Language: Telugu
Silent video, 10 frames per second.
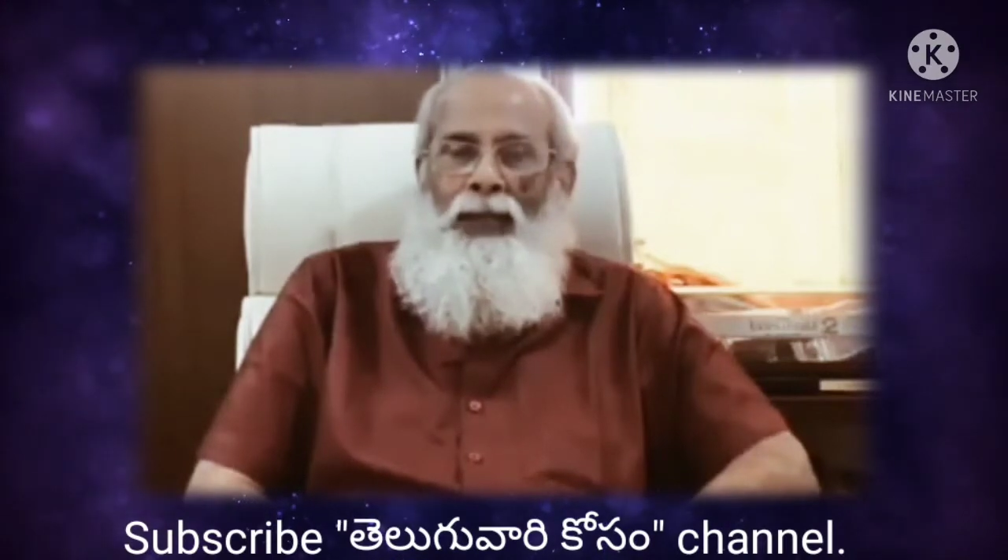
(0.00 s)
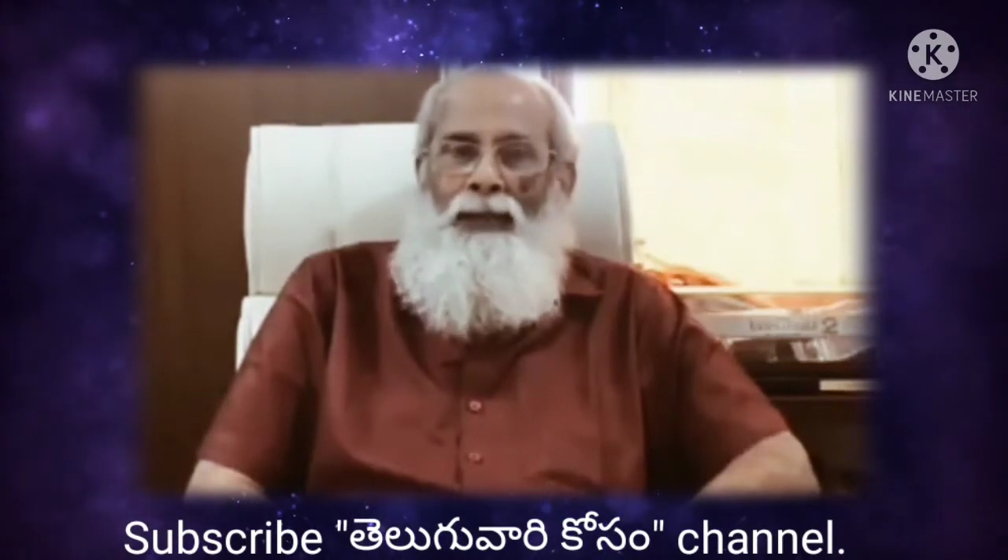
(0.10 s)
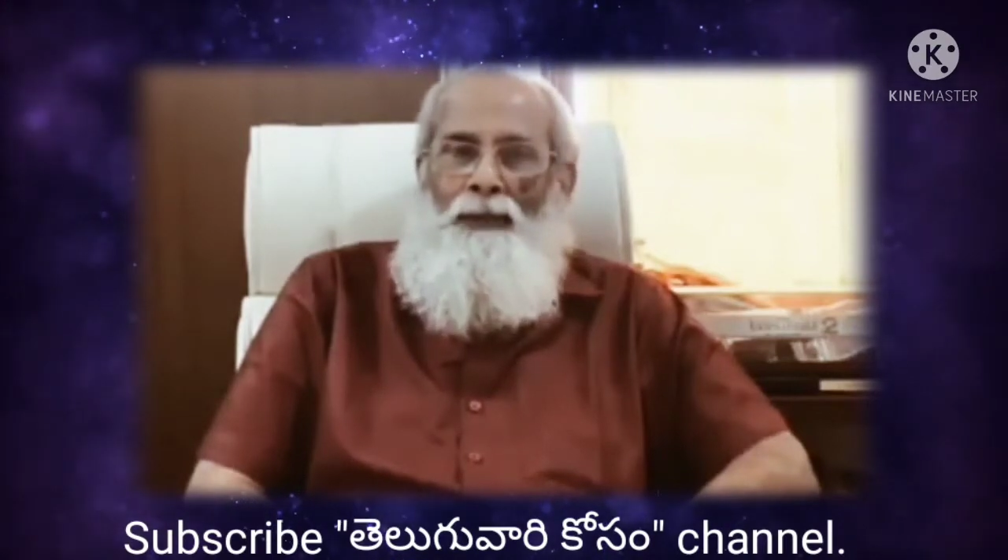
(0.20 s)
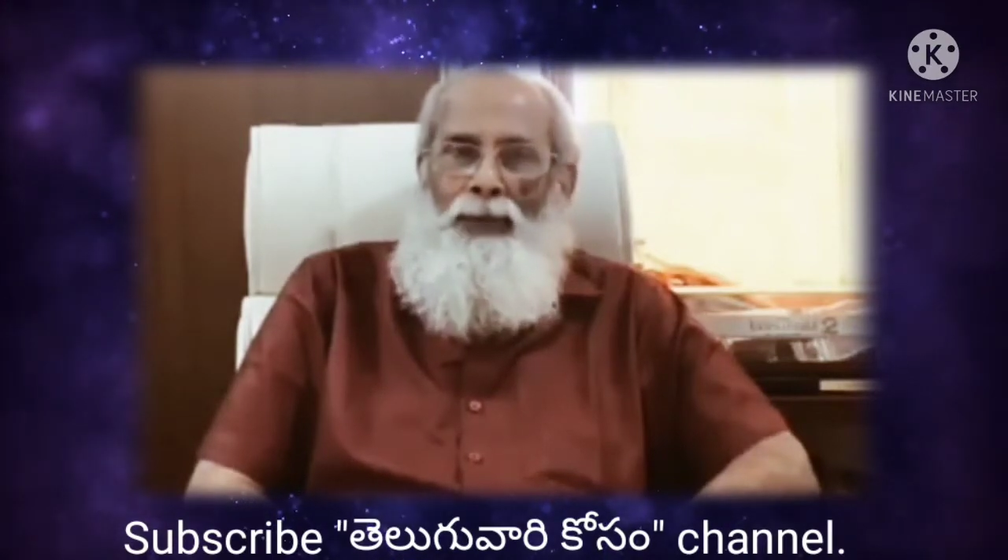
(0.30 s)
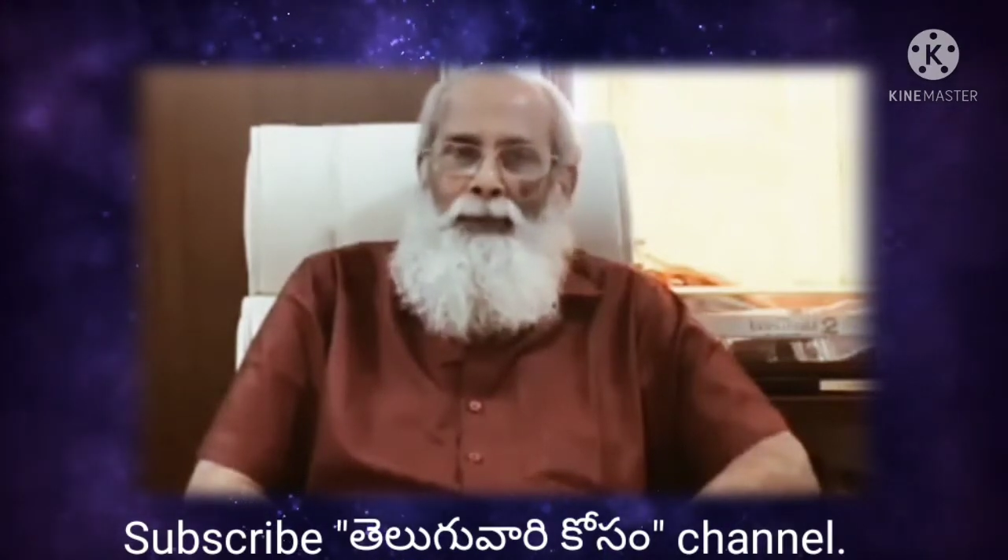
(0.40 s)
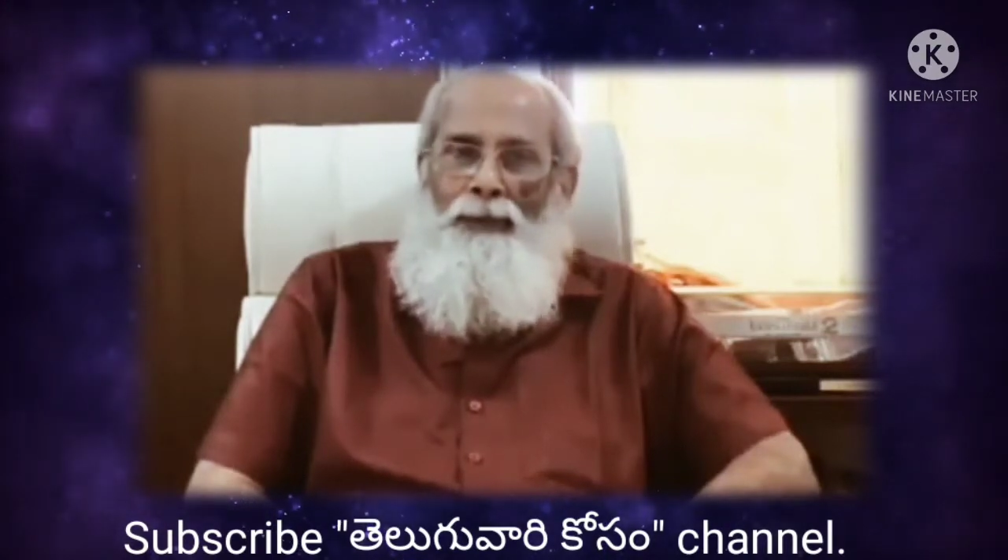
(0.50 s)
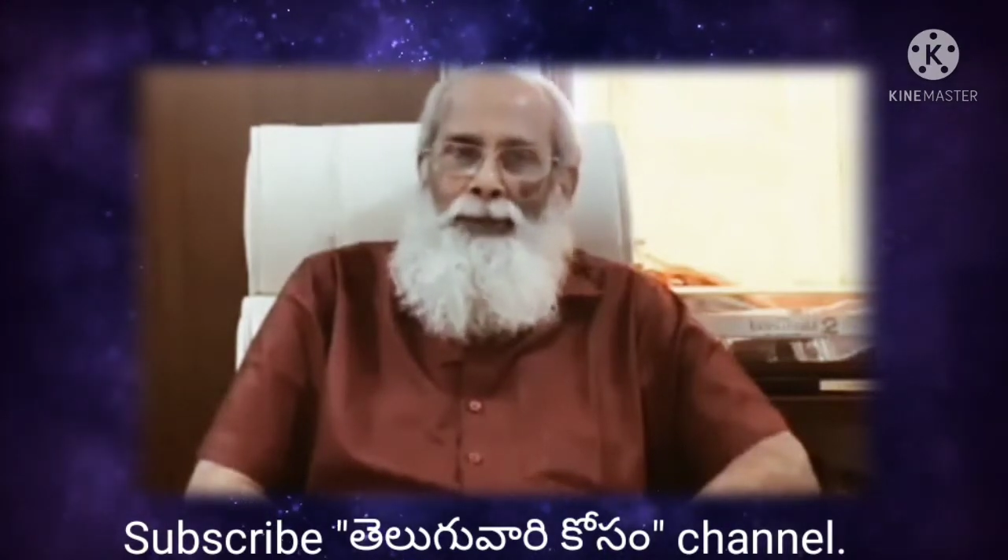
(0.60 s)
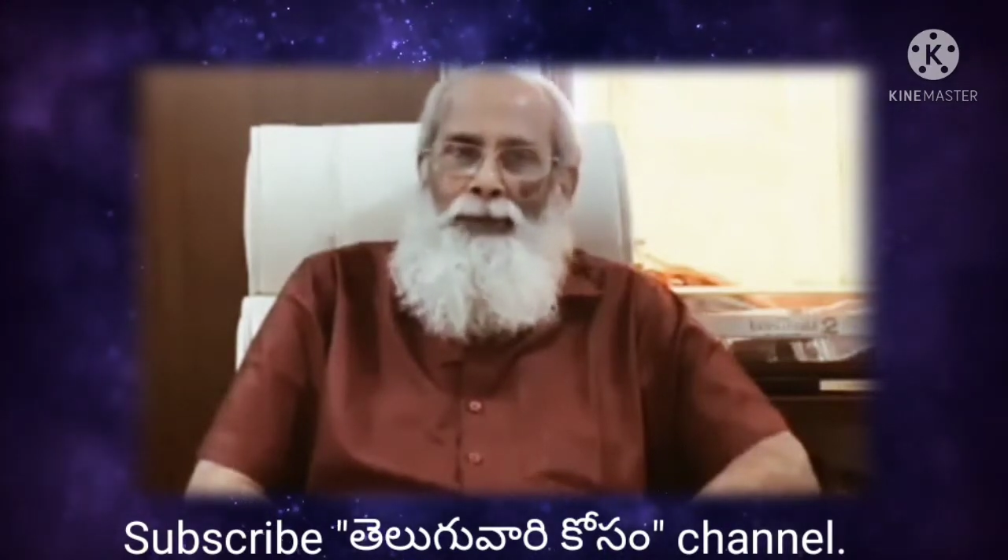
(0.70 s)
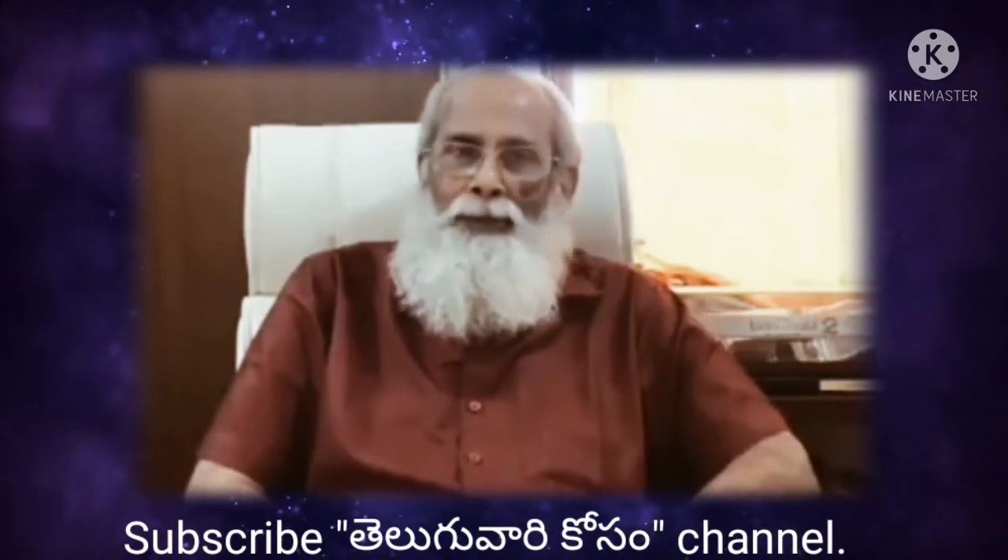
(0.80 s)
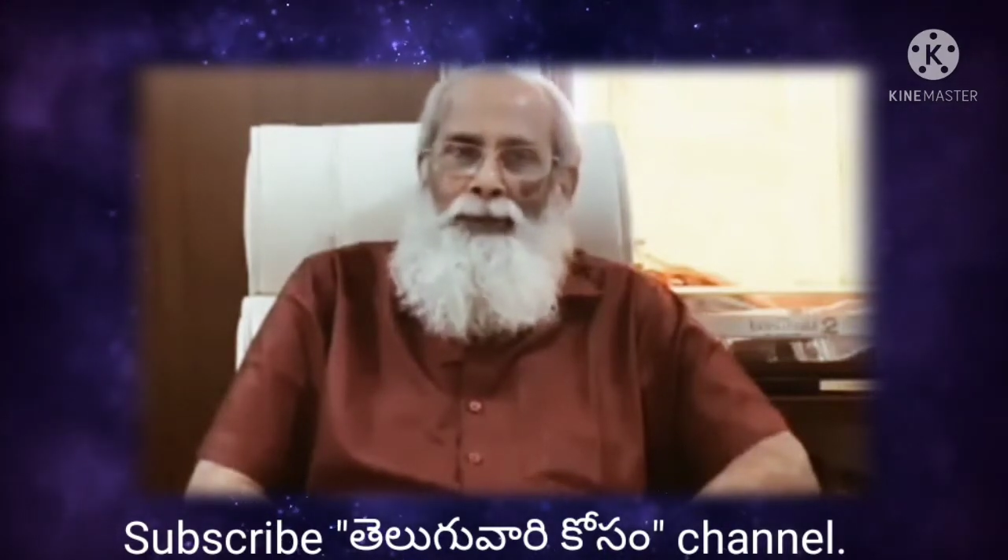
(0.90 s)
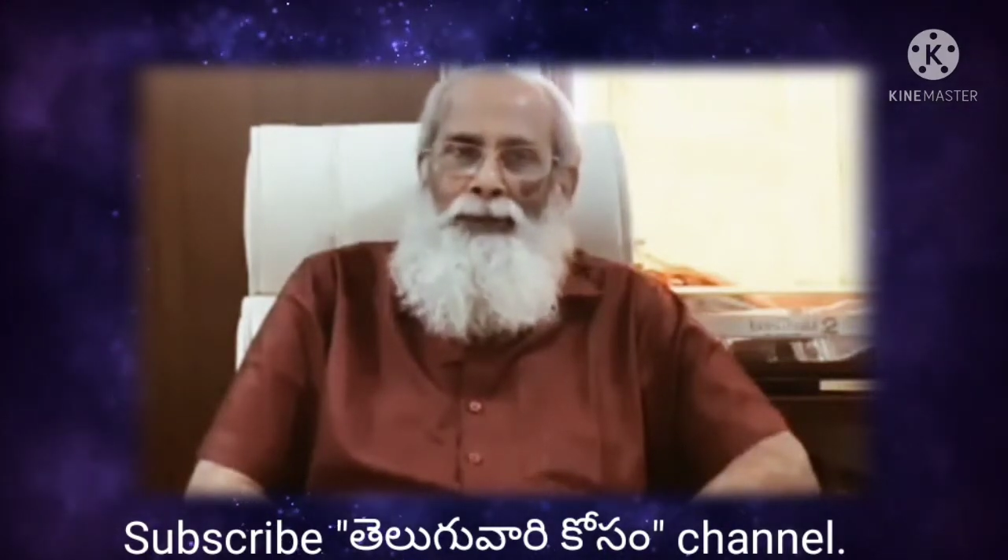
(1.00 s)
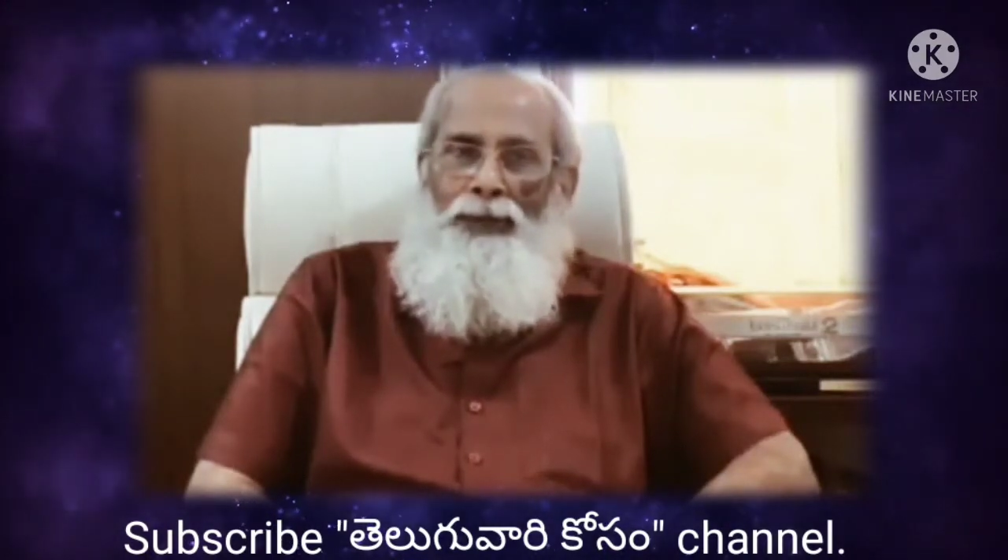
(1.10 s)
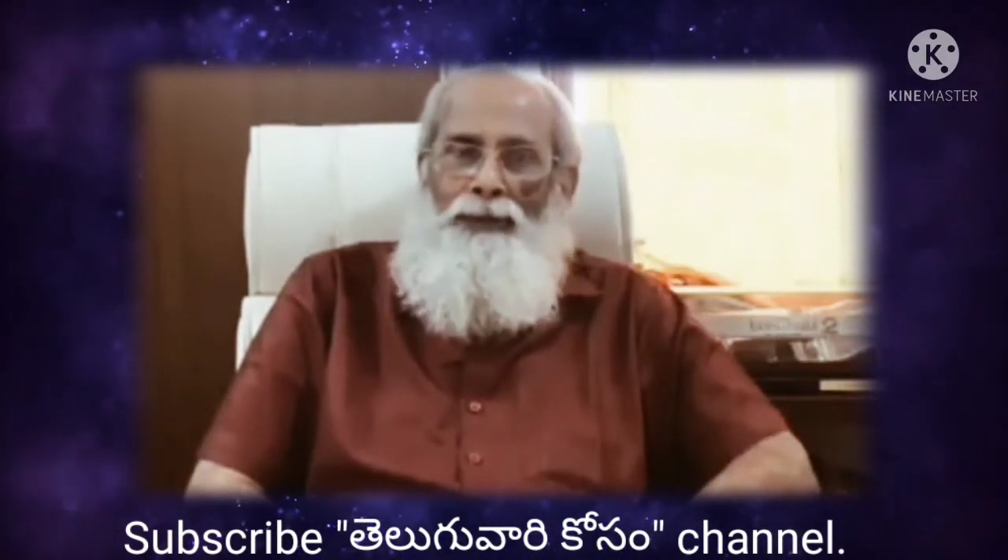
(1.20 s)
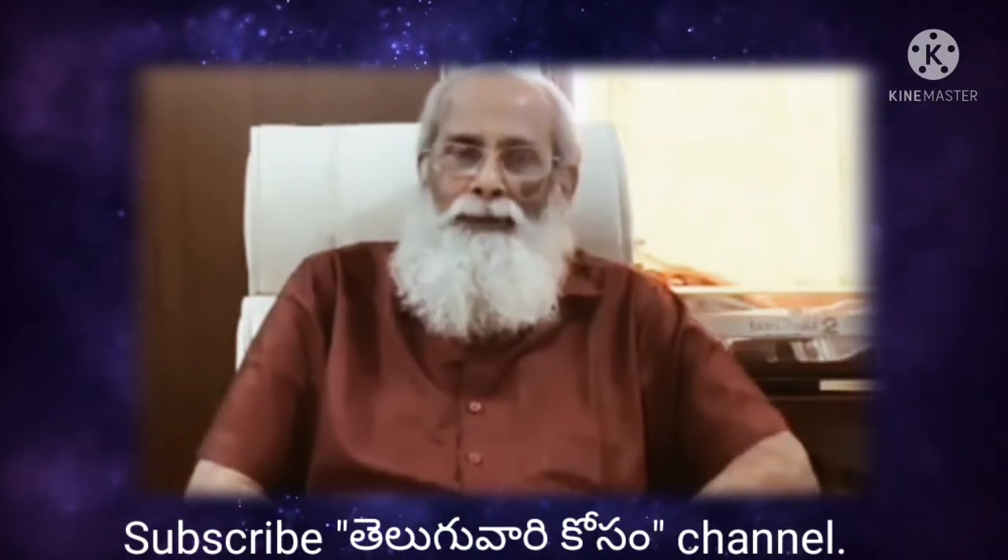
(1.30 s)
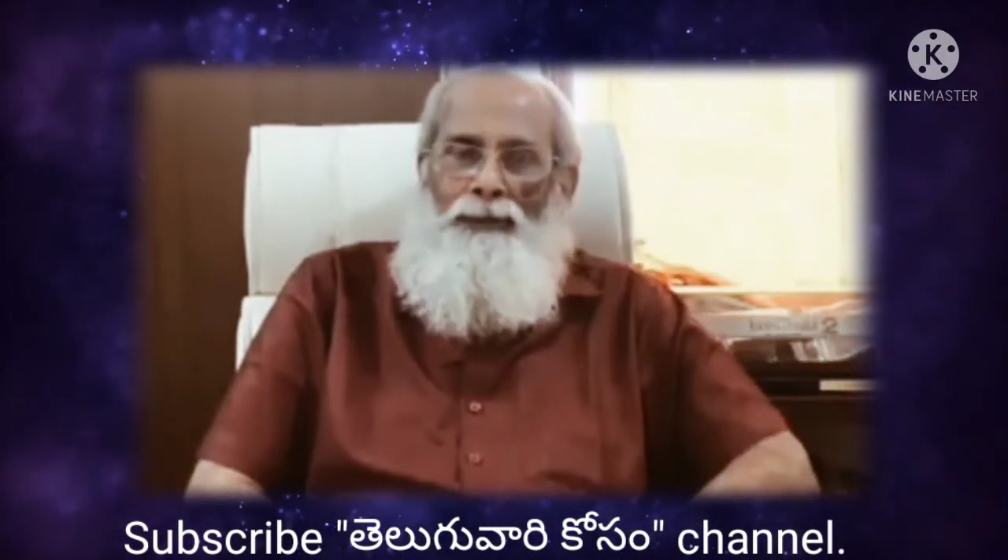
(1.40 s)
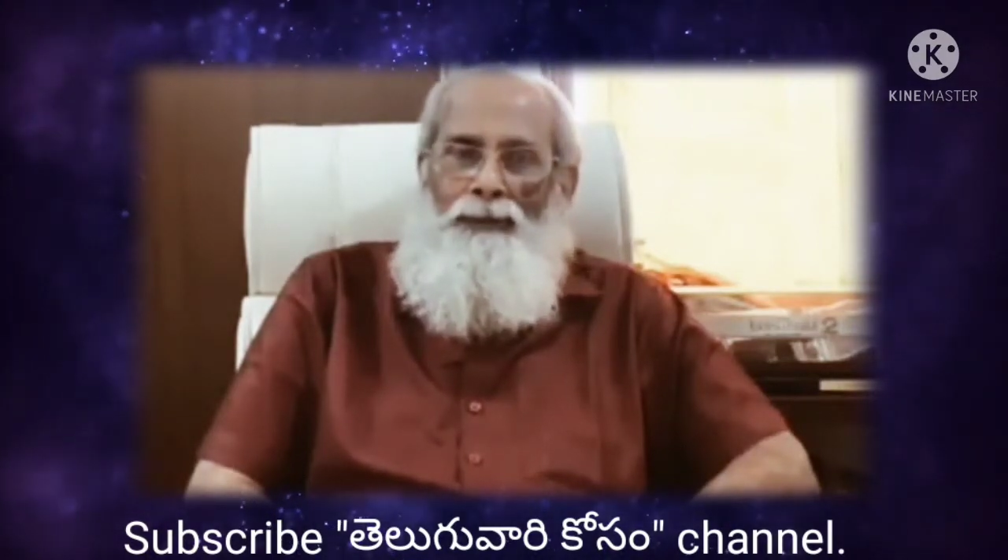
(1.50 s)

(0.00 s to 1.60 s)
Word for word: ఆయన ఇప్పుడు ఏ పొజిషన్కి వచ్చాడో